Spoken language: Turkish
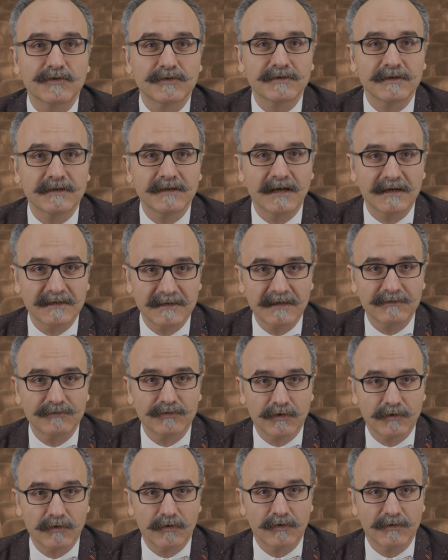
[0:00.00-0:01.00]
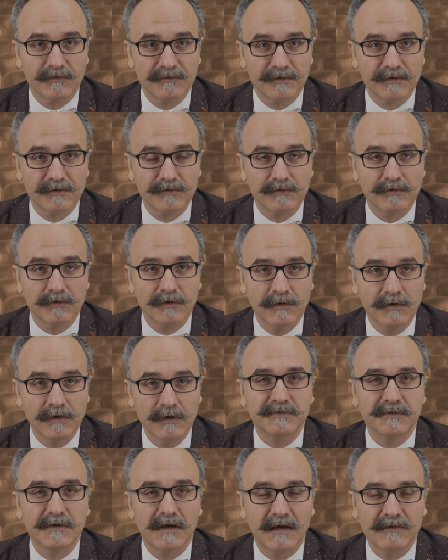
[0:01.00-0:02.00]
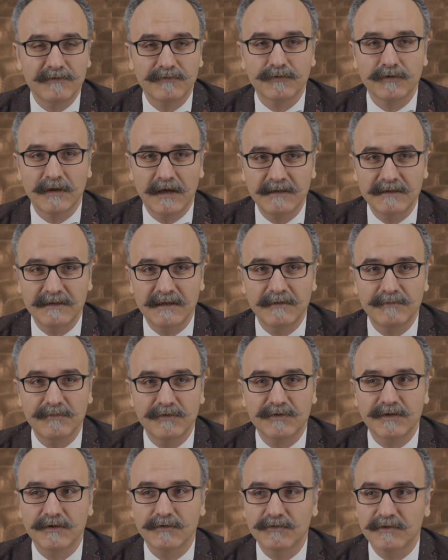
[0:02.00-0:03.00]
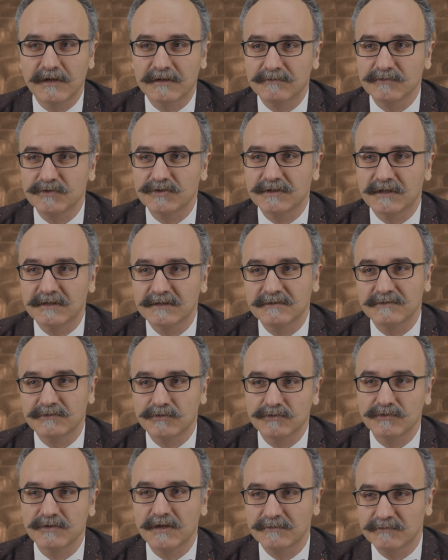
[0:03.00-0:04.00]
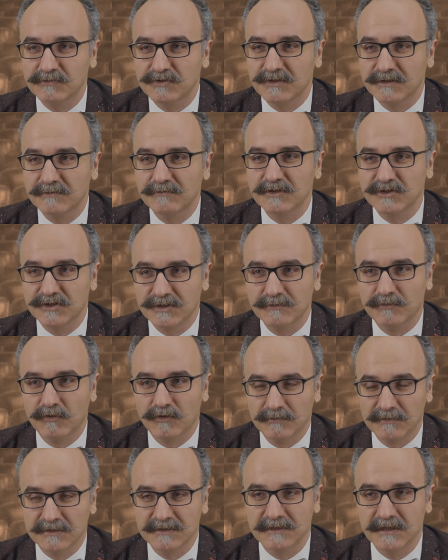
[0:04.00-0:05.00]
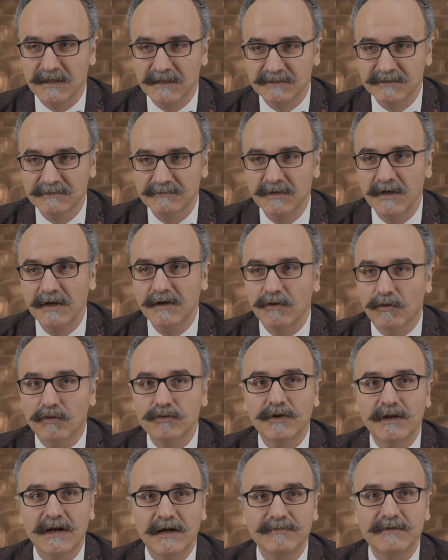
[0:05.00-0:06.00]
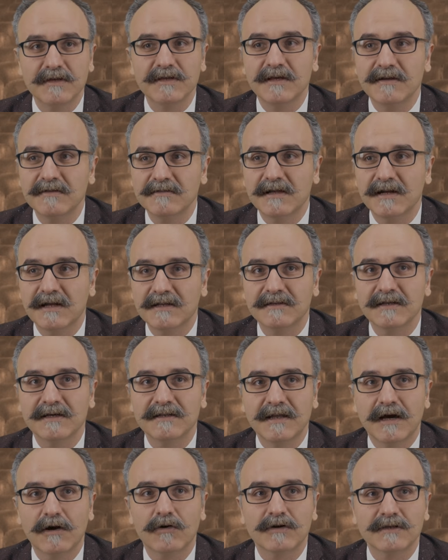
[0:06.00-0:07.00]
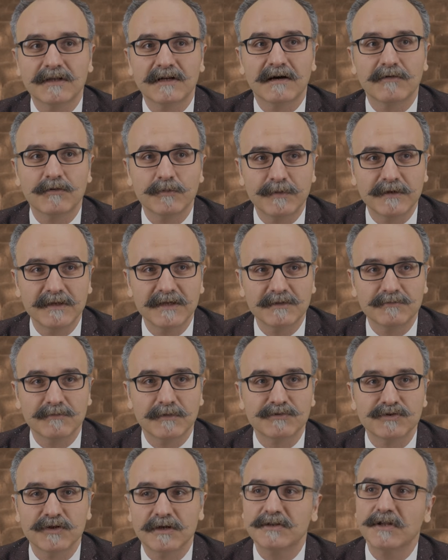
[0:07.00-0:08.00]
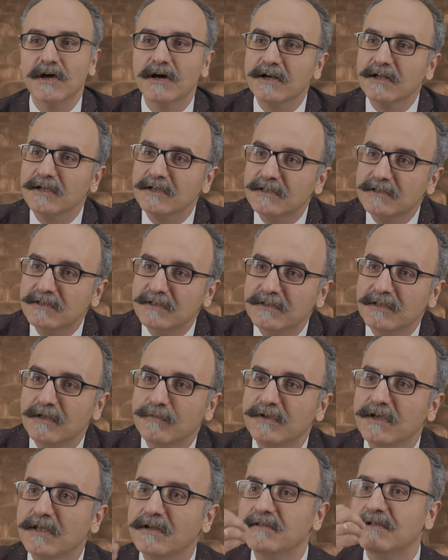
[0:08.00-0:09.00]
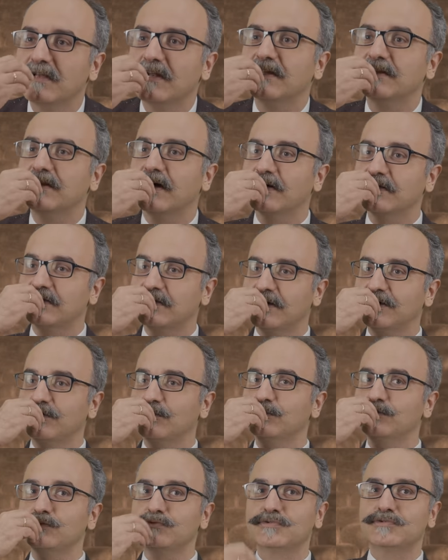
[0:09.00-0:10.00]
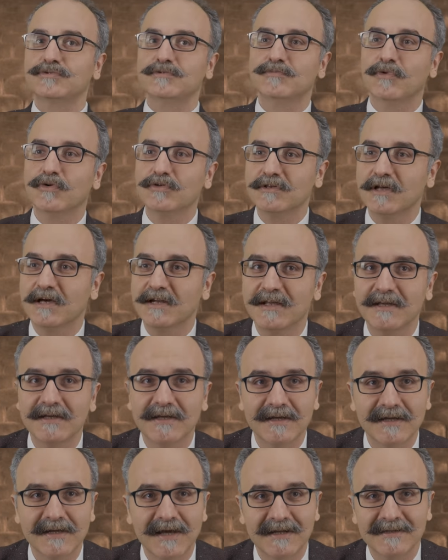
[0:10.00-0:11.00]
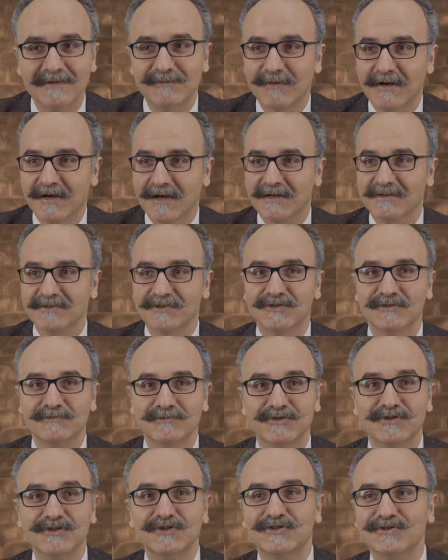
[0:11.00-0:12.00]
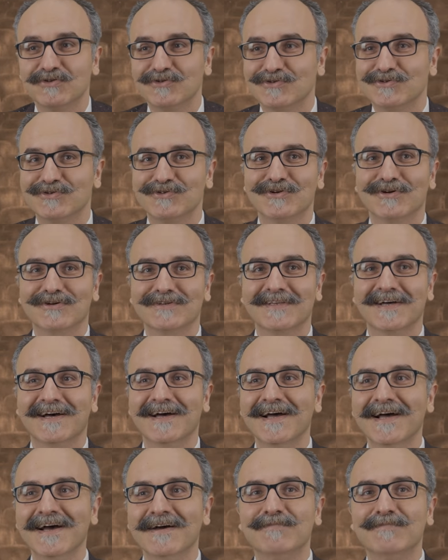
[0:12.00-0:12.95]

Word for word: 1850'lerden sonra kolonize ediliyor. Hateful Eight de 1860'ların sonu 70'lerin başı gibi olması lazım. O dönemde Yeni Zelanda'ya daha o kadar Avrupalı gitmemiş. Ya ne ara gittin de bir Yeni Zelanda aksanı oluşturdun. Montana'ya geri geldin be kardeşim. Hiç işin gücün yok da.